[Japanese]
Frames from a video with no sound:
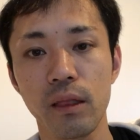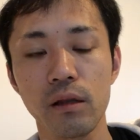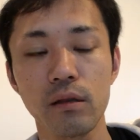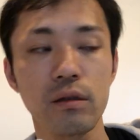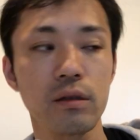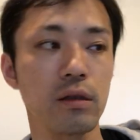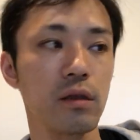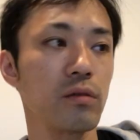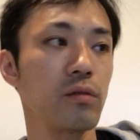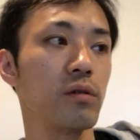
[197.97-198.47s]

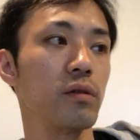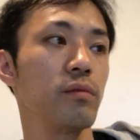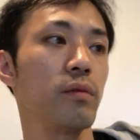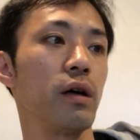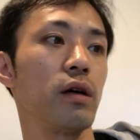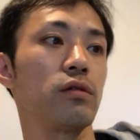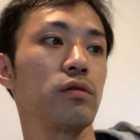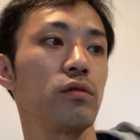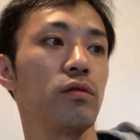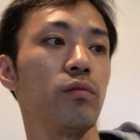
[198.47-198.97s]
例え
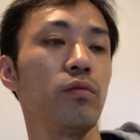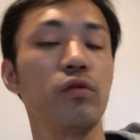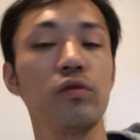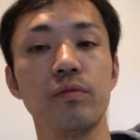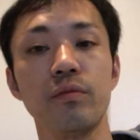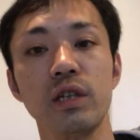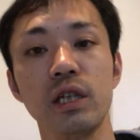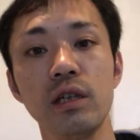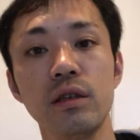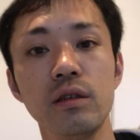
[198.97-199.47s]
ばその
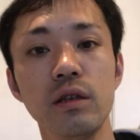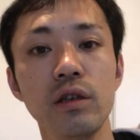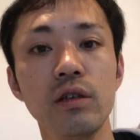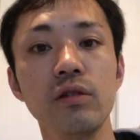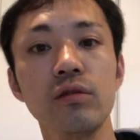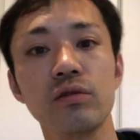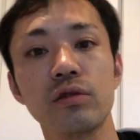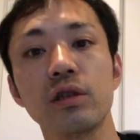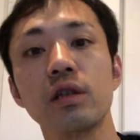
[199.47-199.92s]
僕「イッテ Q!」